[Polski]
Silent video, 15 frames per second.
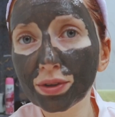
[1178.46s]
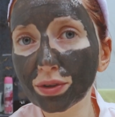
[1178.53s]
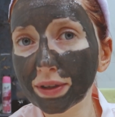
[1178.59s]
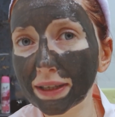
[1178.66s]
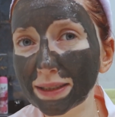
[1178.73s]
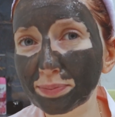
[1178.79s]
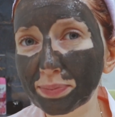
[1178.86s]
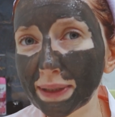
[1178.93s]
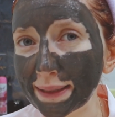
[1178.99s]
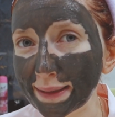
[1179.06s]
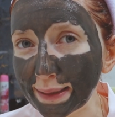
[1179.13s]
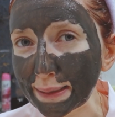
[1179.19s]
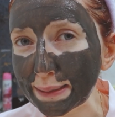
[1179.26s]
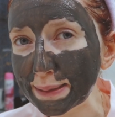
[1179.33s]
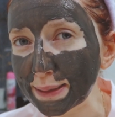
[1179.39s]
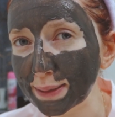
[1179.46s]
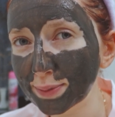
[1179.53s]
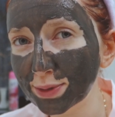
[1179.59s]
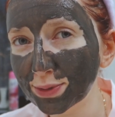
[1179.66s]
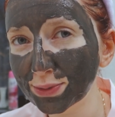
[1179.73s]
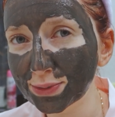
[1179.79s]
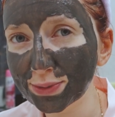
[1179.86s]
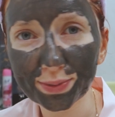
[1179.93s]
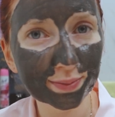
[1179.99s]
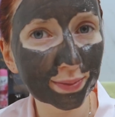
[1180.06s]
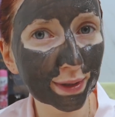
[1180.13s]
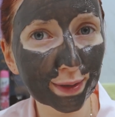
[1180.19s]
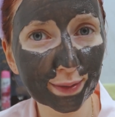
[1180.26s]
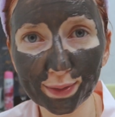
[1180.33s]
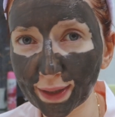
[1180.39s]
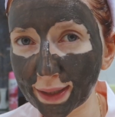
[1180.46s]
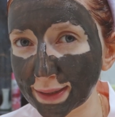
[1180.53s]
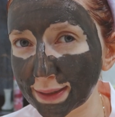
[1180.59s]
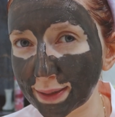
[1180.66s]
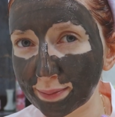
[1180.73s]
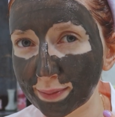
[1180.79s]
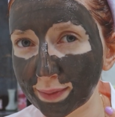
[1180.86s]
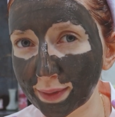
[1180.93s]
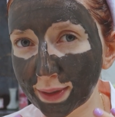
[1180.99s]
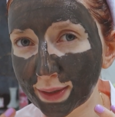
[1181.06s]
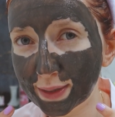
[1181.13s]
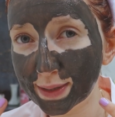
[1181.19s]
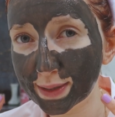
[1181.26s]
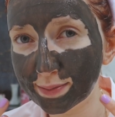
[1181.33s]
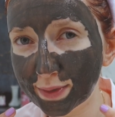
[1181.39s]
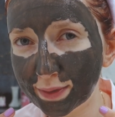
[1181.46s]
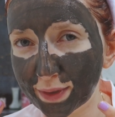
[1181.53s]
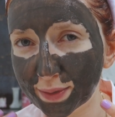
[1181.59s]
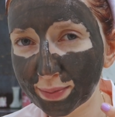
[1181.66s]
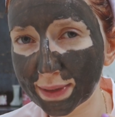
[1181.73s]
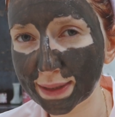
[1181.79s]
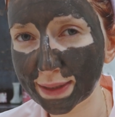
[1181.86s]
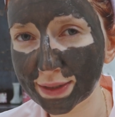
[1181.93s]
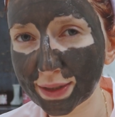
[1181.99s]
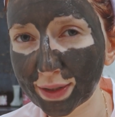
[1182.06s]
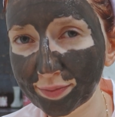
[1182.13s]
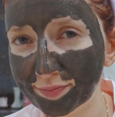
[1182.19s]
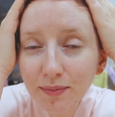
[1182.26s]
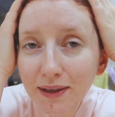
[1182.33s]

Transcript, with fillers: To teraz 15 minut i wracam zmywać maseczkę.